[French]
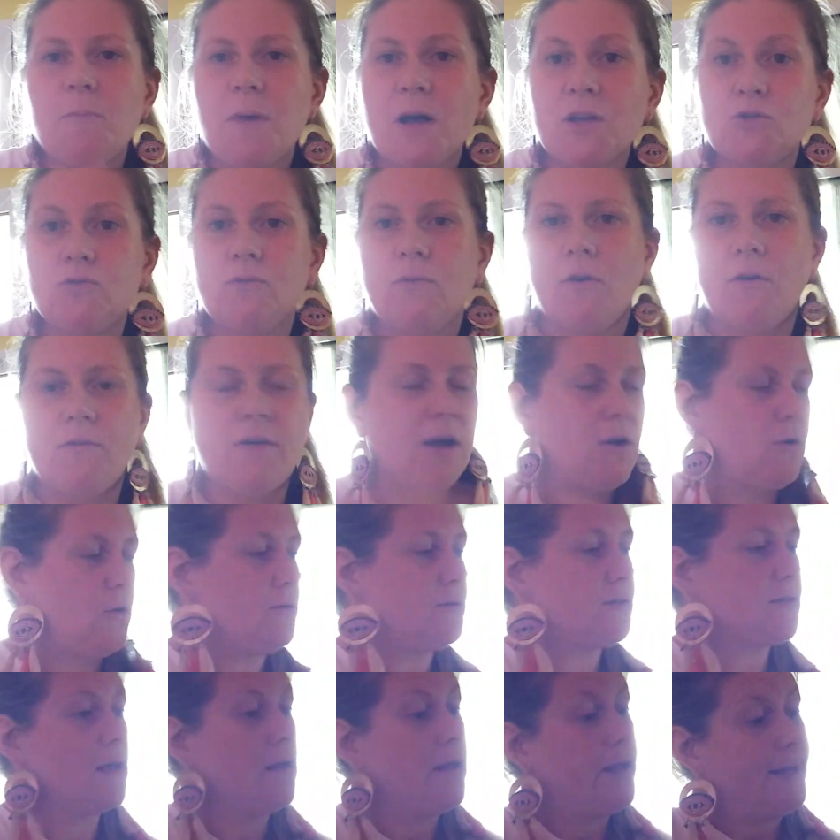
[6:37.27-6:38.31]
on part souvent en
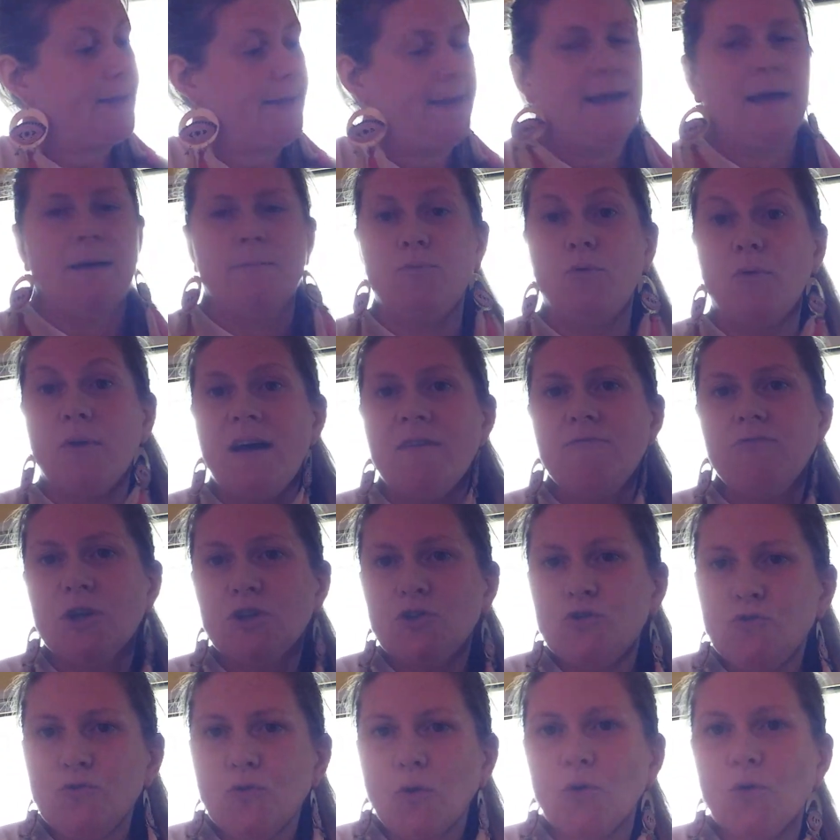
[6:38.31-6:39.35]
vacances, pour la
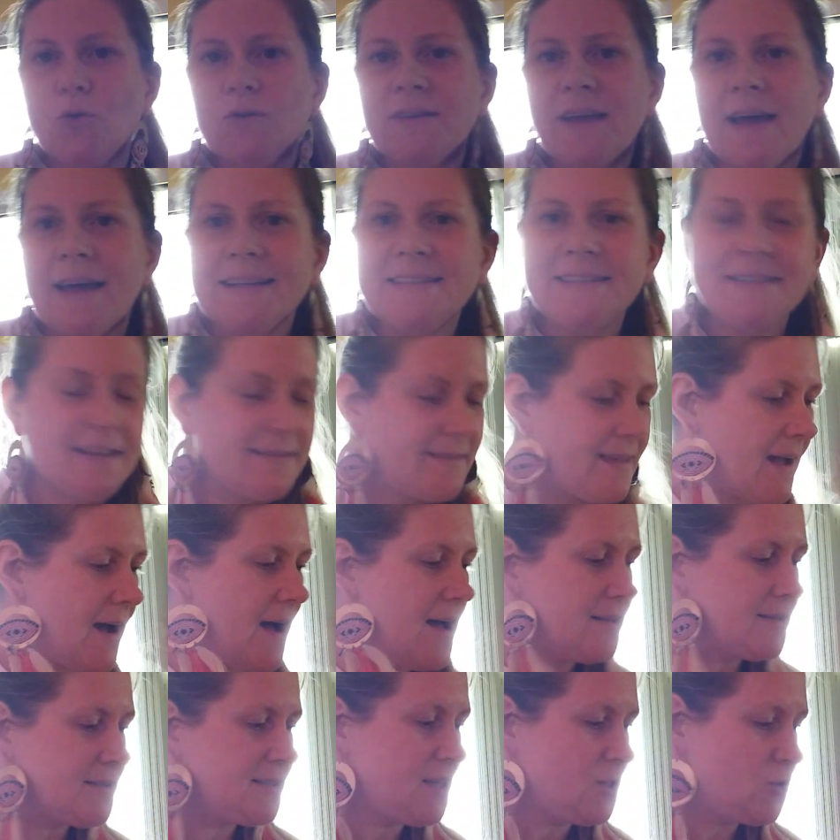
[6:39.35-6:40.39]
voiture, le train, etc.
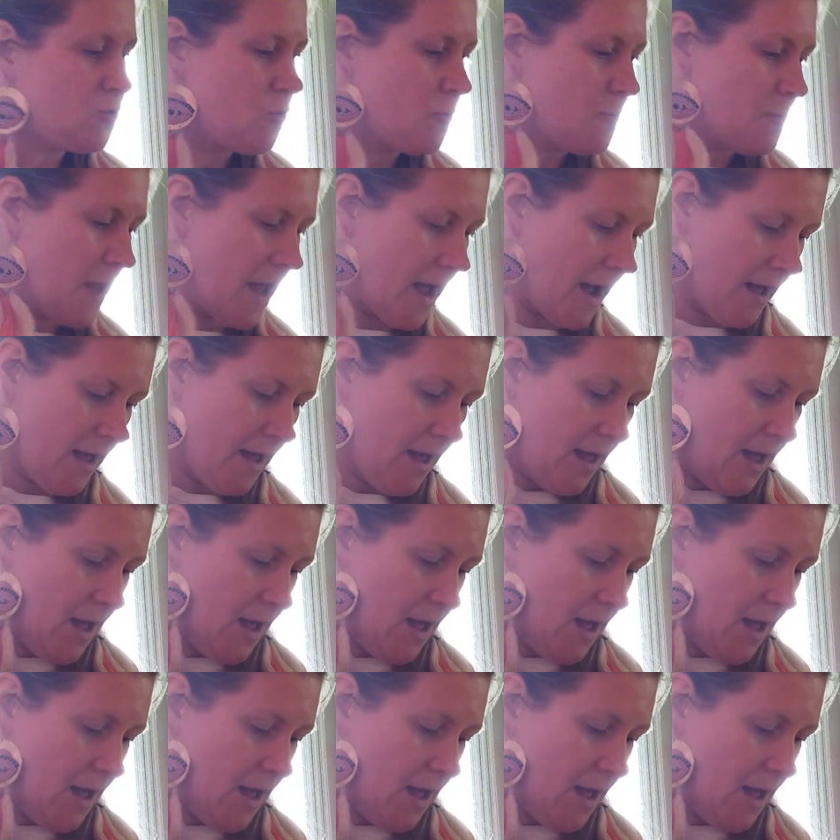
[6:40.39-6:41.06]
C'est super.